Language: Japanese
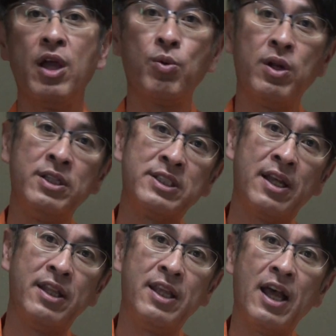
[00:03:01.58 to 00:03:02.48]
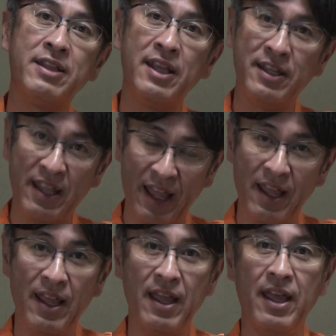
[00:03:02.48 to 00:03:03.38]
題これ23年やってきて、
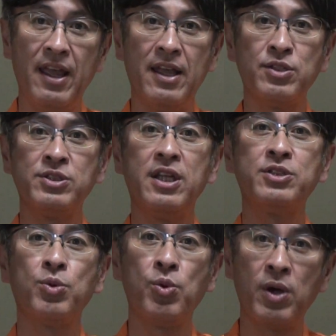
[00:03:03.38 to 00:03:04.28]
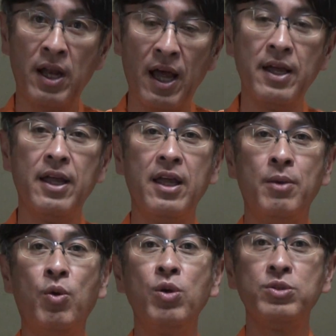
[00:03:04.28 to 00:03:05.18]
えー、そしてそこから
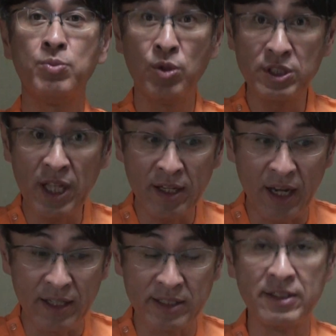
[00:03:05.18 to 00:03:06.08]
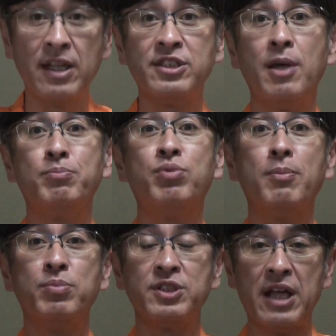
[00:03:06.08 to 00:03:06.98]
もうもう一段階ですね
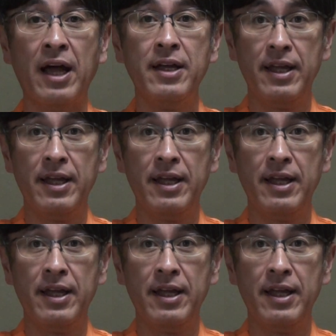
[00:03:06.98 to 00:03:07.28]
ステップアップした、